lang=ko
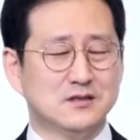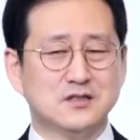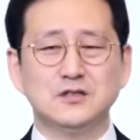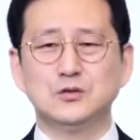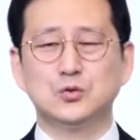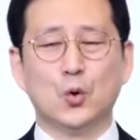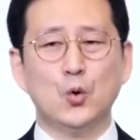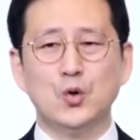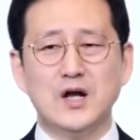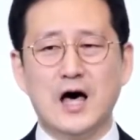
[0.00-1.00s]
그
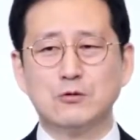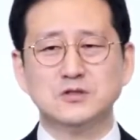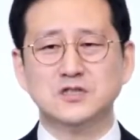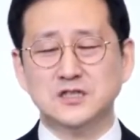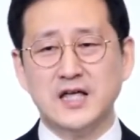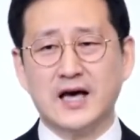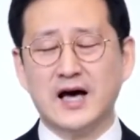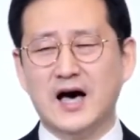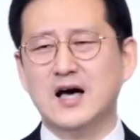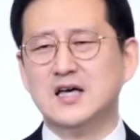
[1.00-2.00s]
놀라운
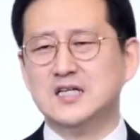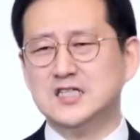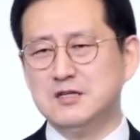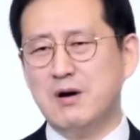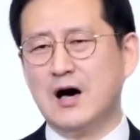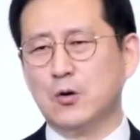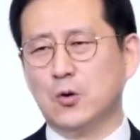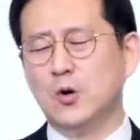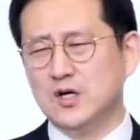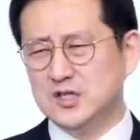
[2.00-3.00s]
은혜가
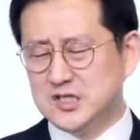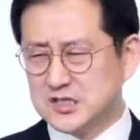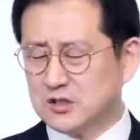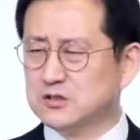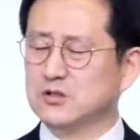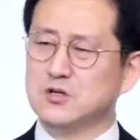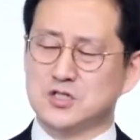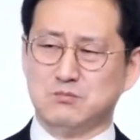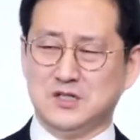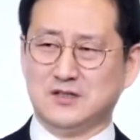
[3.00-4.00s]
임하고 있었던
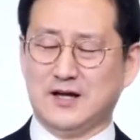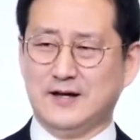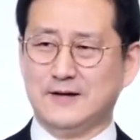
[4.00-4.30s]
것입니다.